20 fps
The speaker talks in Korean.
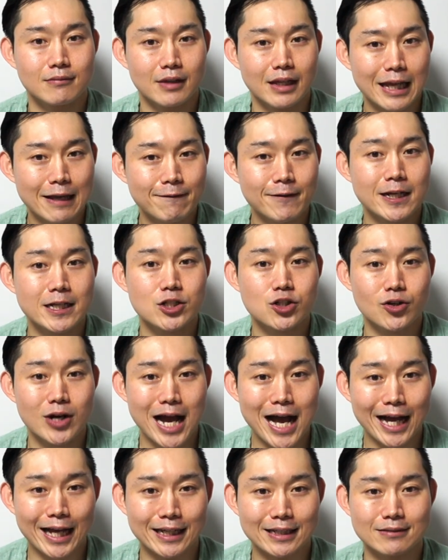Give it a
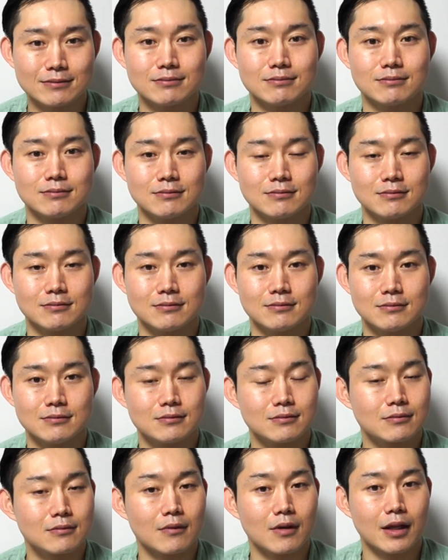try.
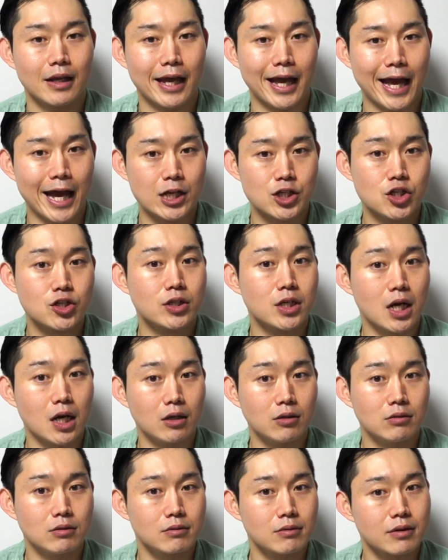As you
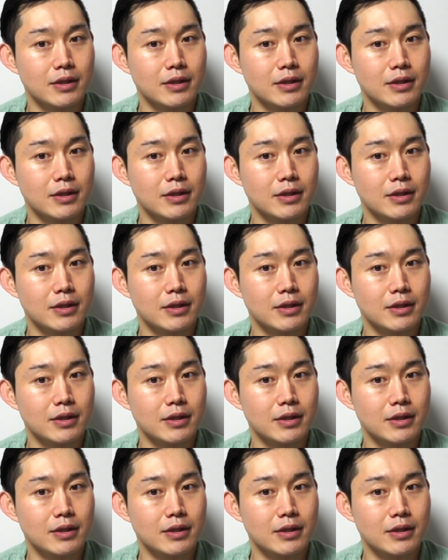know,